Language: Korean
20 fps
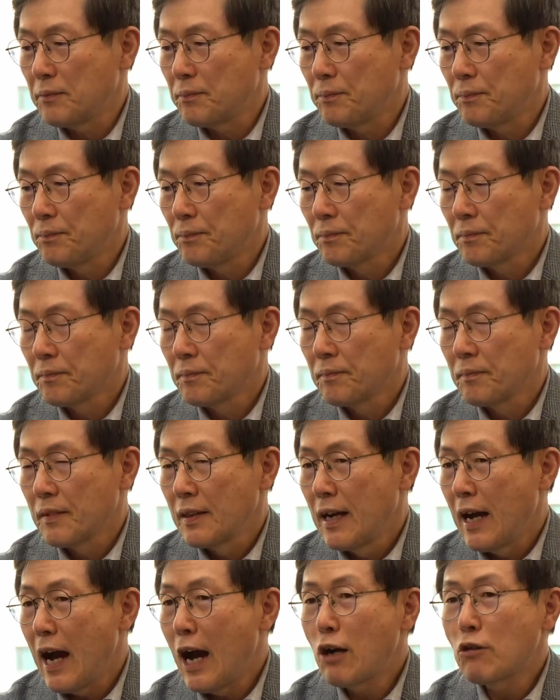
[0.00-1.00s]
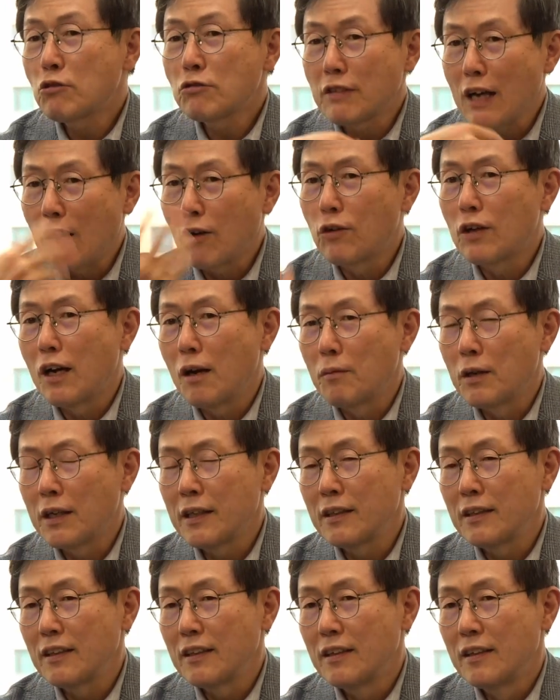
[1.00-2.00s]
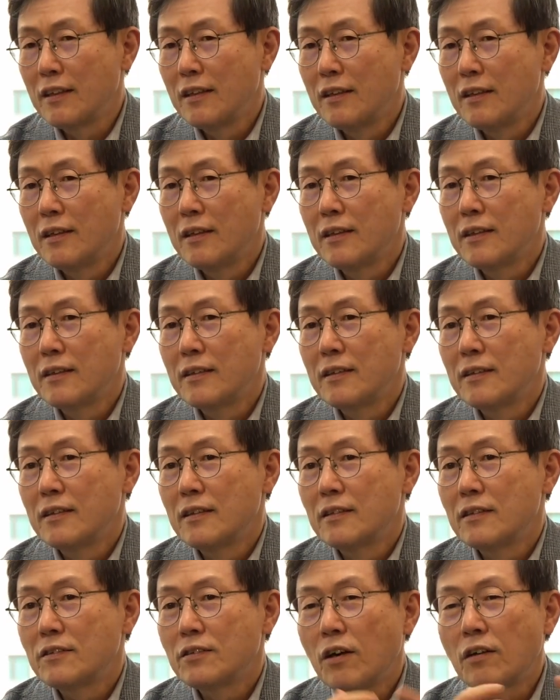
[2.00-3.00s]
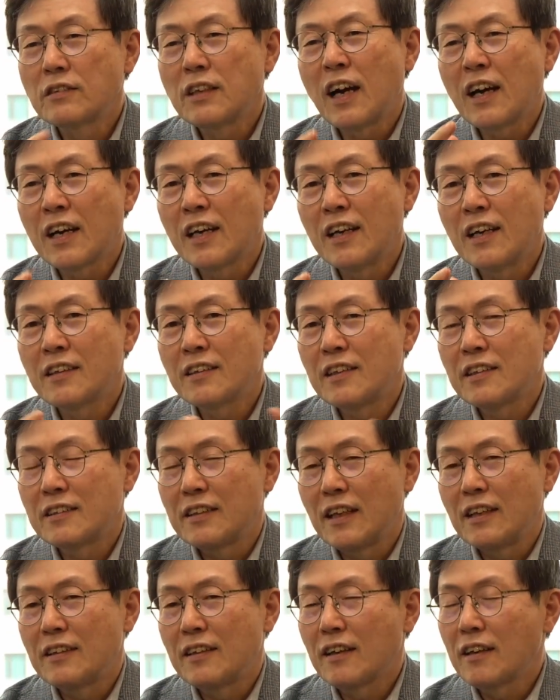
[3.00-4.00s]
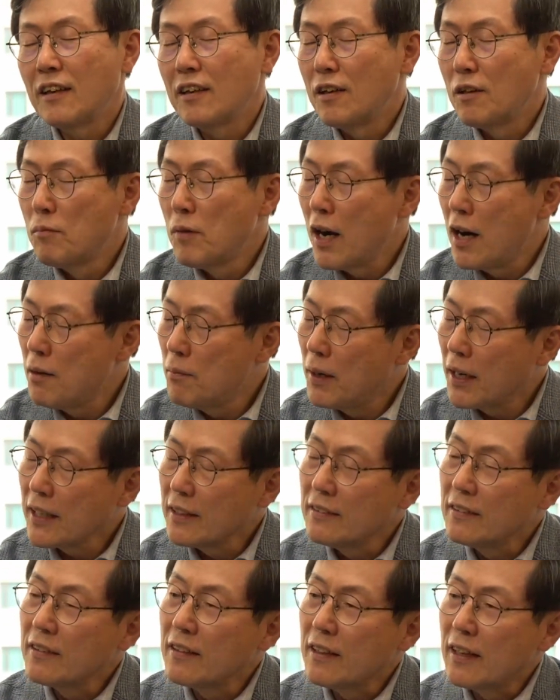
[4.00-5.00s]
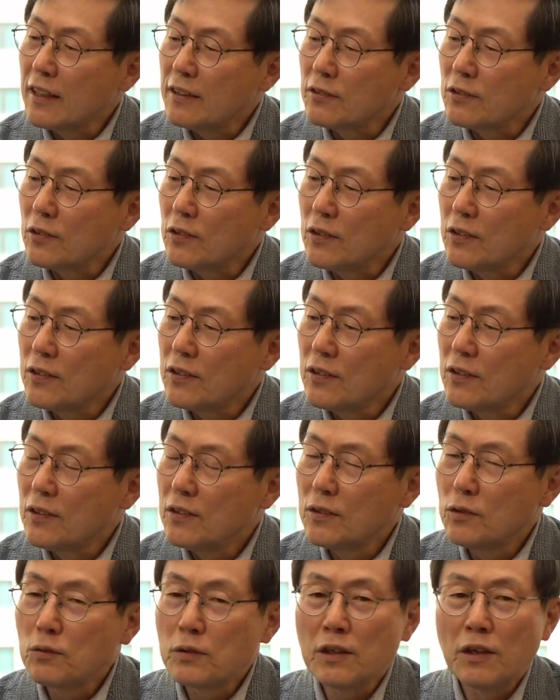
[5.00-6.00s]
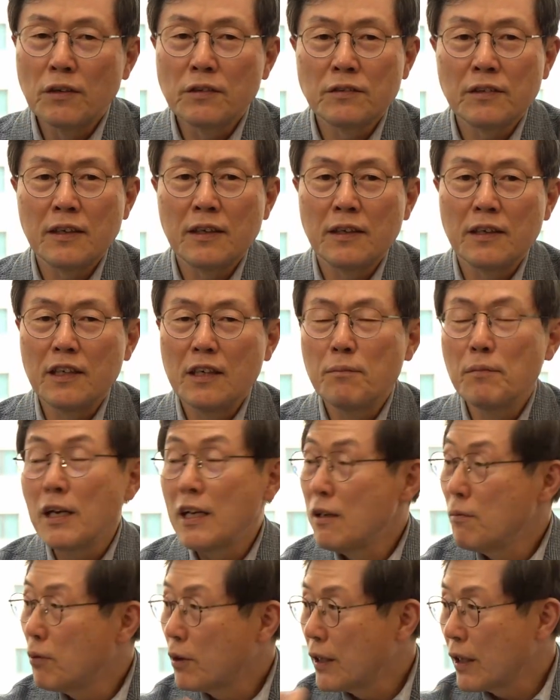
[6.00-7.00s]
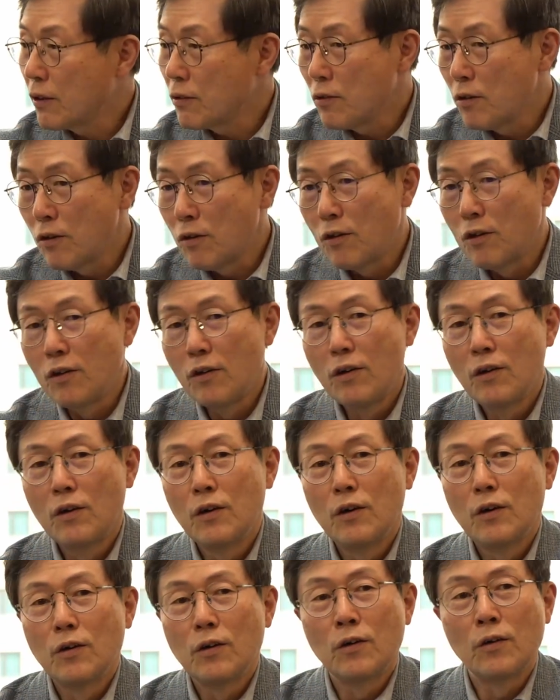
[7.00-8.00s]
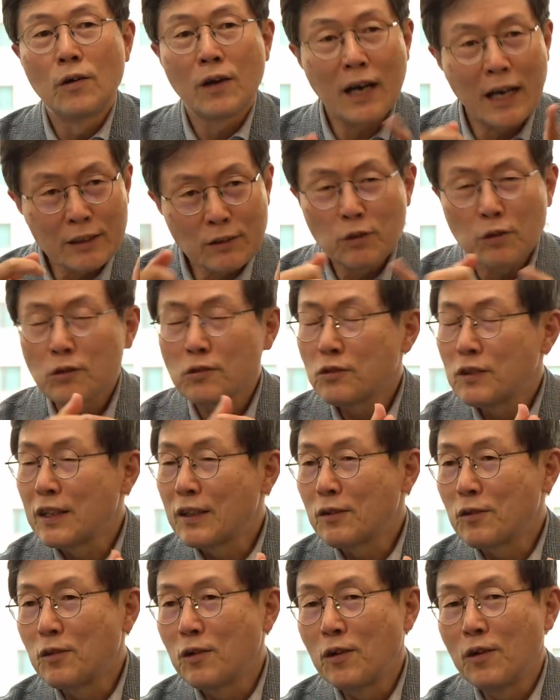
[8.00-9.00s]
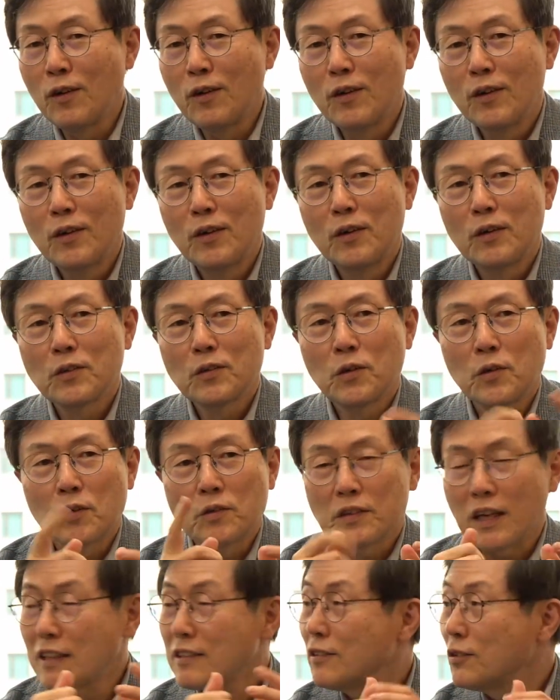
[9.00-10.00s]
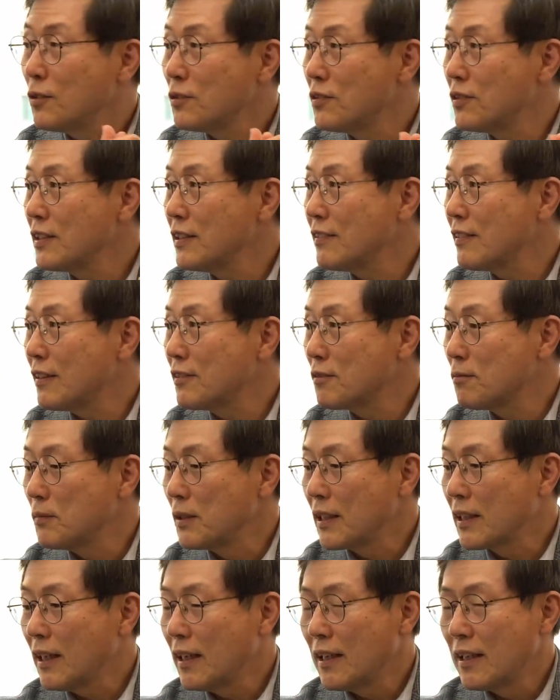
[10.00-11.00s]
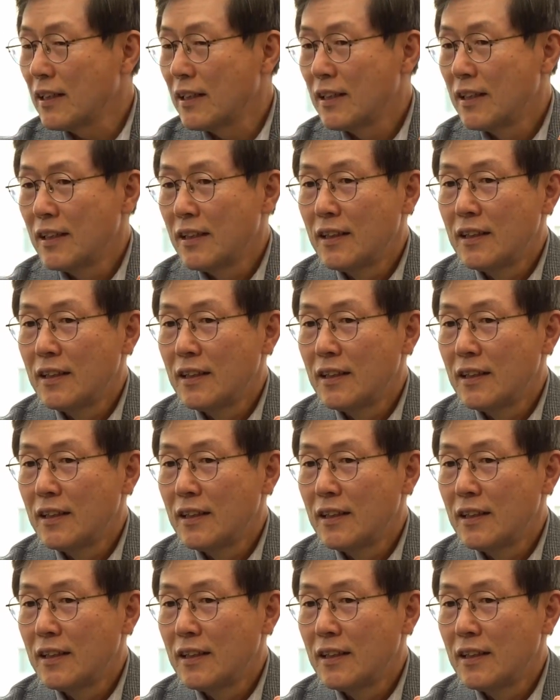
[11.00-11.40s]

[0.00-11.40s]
예. 하루 자고 나면 저장해야 될 데이터가 어마어마하게 늘어나죠. 네. 우리 어제 이메일 보냈고 음. 어, 카톡도 했고 네. 또 사진도 찍었지 않습니까? 네. 네.